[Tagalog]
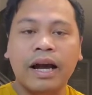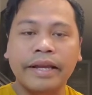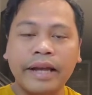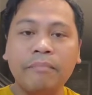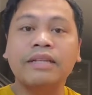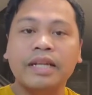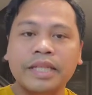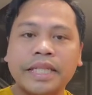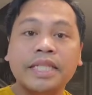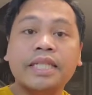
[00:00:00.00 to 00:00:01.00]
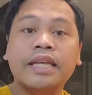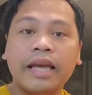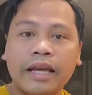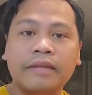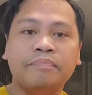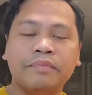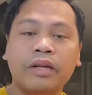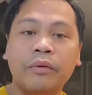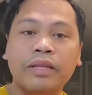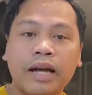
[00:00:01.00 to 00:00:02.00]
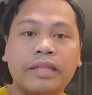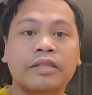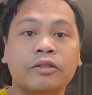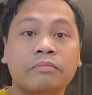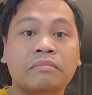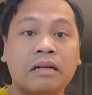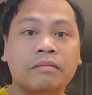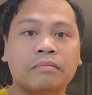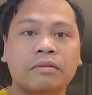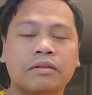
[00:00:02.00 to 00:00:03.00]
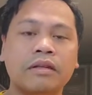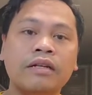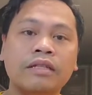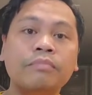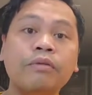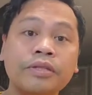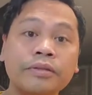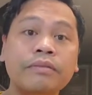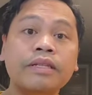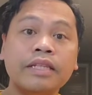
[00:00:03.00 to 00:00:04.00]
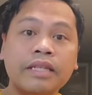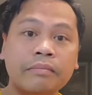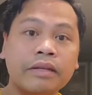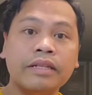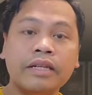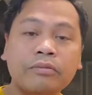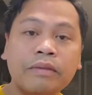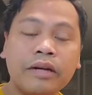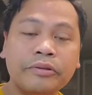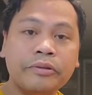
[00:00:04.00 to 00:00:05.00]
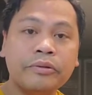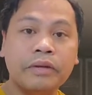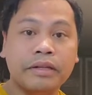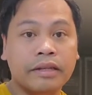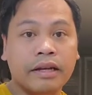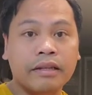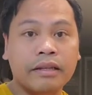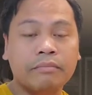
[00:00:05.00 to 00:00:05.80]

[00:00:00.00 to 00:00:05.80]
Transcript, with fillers: Ayan, pag nag 6K, gawin natin yung mag mo. Si Boss BTB, yan yung mga kasunduan natin.